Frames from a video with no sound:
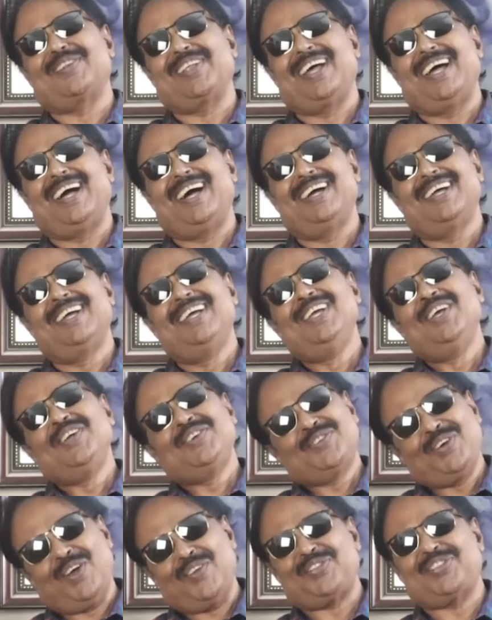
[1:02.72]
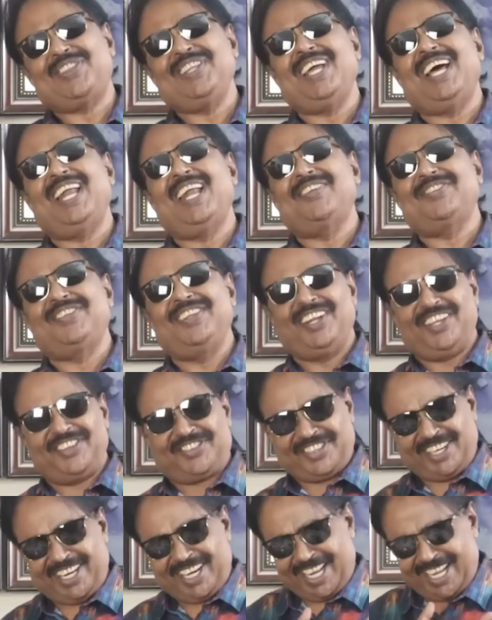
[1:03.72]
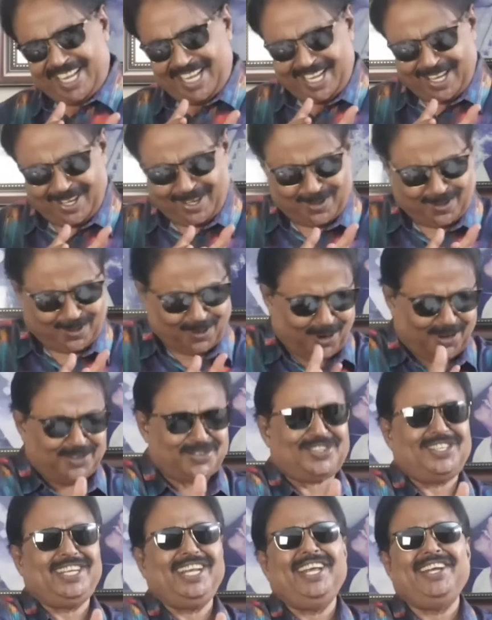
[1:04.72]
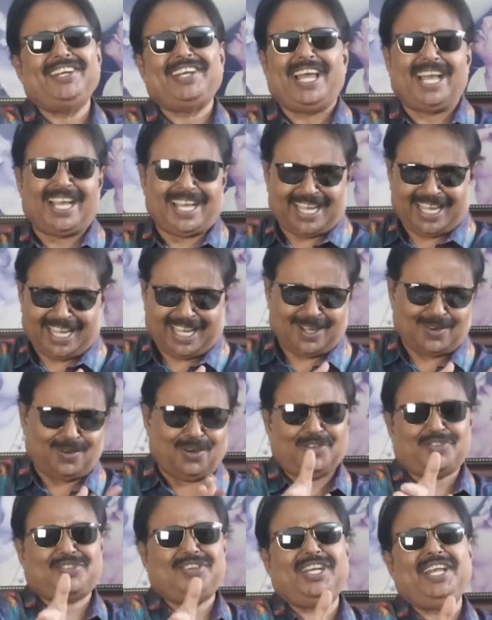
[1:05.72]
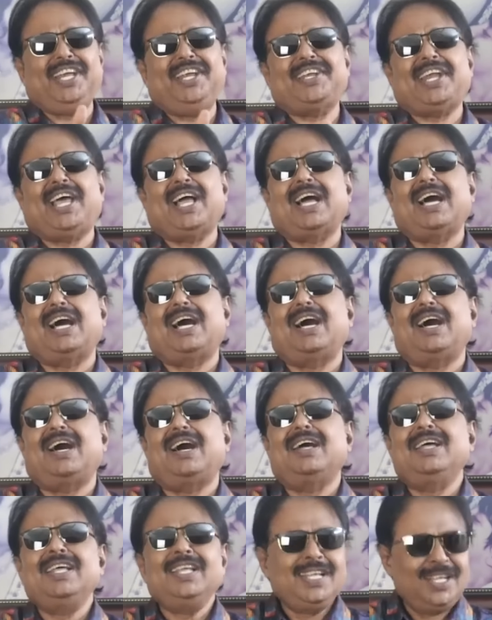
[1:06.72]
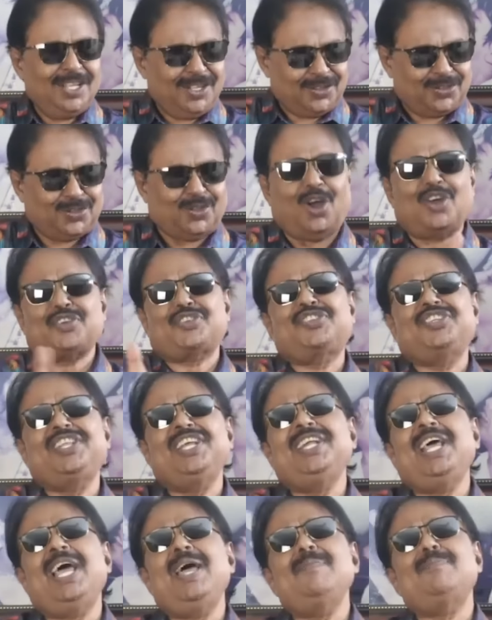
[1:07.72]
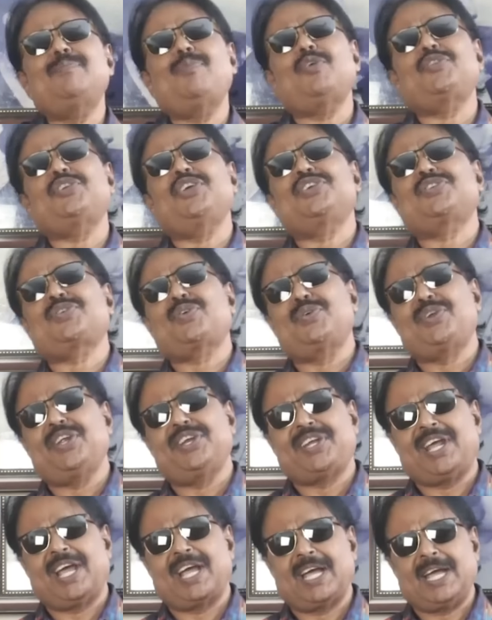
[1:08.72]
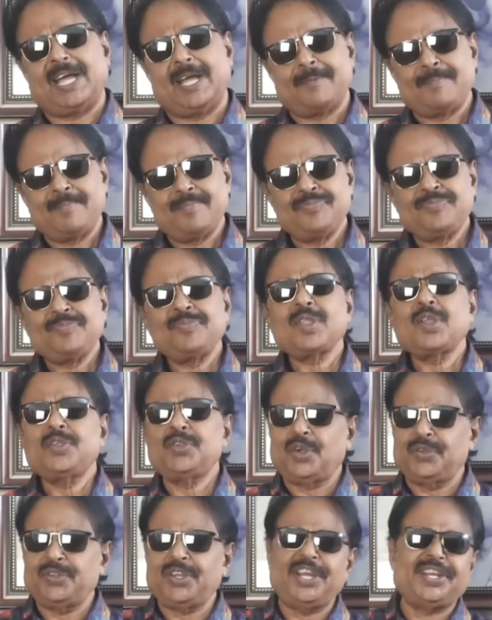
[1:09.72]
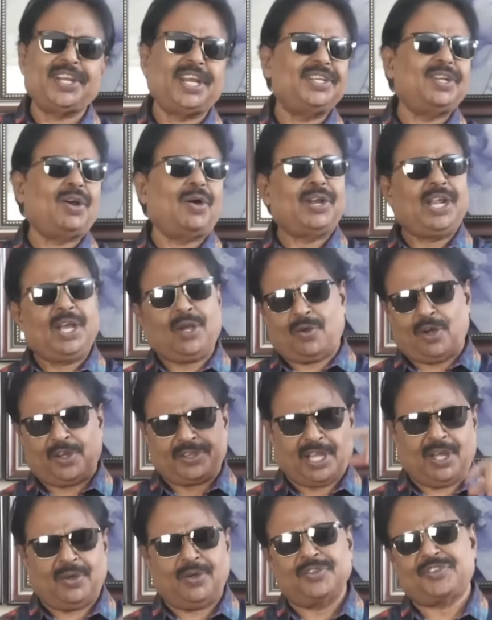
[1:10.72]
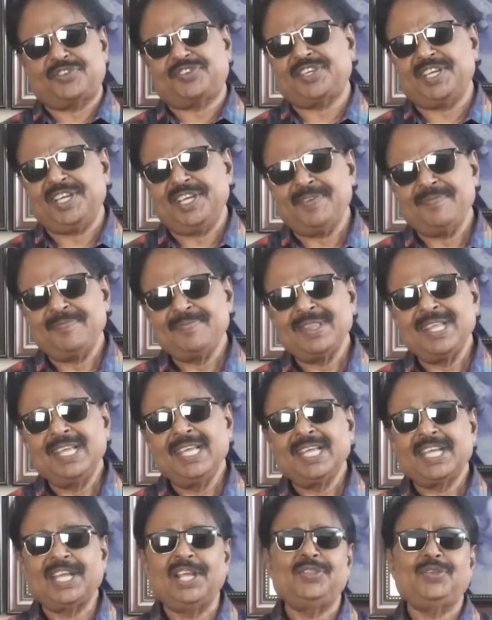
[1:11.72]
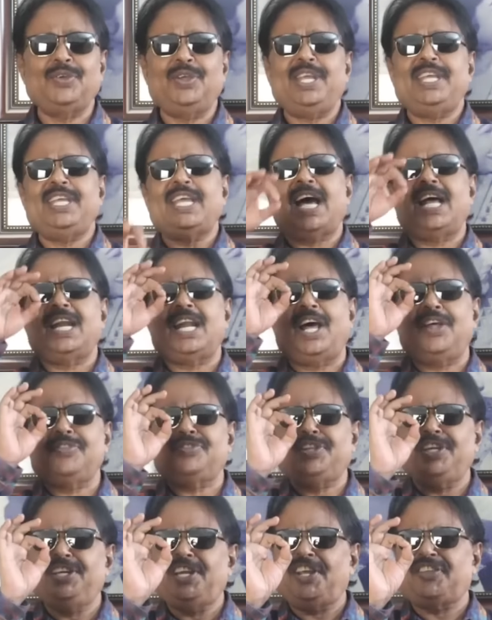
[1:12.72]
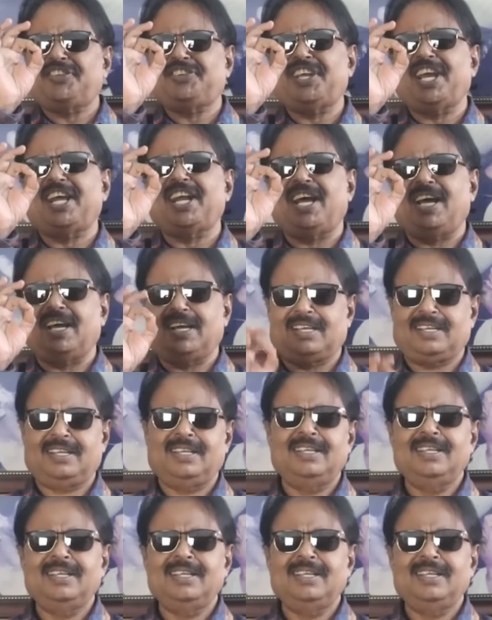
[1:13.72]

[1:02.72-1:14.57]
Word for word: কথা সত্যি আমার দিনের চেহারা গোষ্ঠী টাকা গোষ্ঠী টাকা দশ দিনে পঁচিশ কোটি টাকা যদি এটা নিয়ে অনেক কথা হচ্ছে কিন্তু এই আলাউদ্দিনের চেরাক